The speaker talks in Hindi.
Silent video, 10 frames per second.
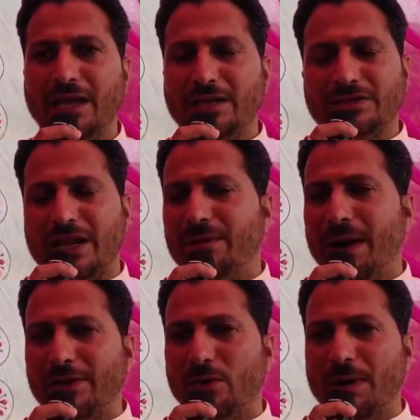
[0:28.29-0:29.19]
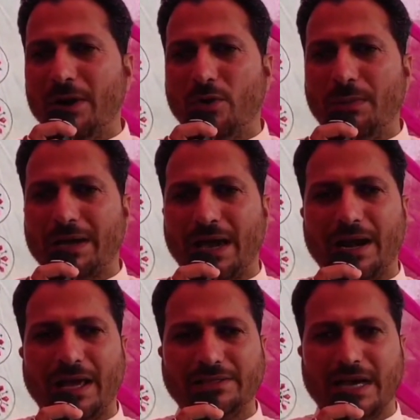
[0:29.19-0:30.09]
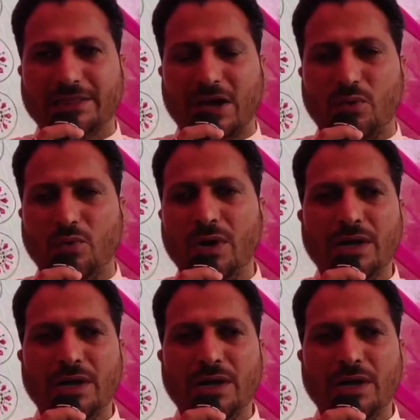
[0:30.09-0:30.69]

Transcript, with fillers: इसलिए भाइयों बहनों मैं कहना चाहता हूं